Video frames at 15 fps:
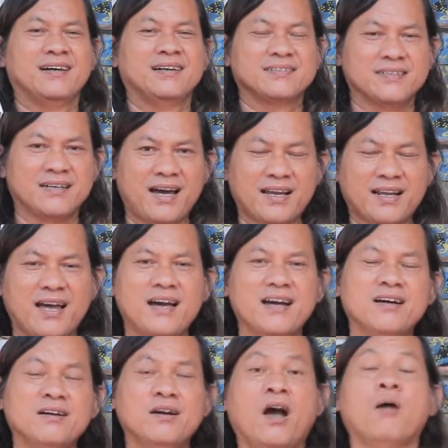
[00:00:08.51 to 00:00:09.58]

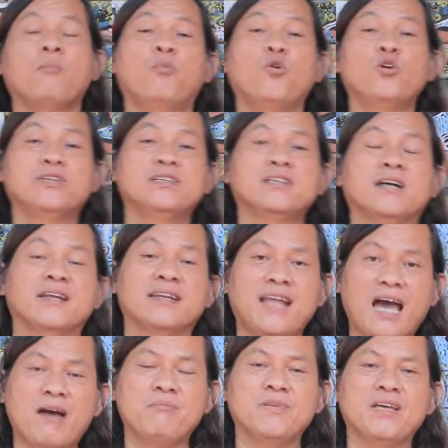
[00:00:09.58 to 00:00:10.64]
Sekarang puisi
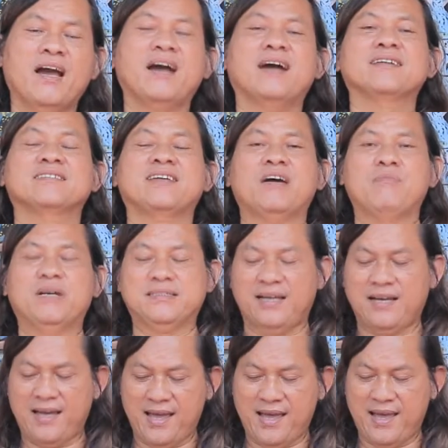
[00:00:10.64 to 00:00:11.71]
ke-6 yang akan saya
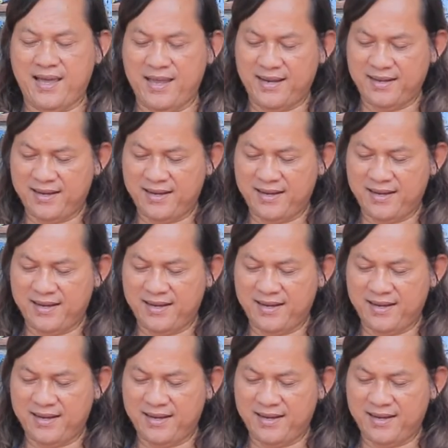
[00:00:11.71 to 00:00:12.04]
bacakan.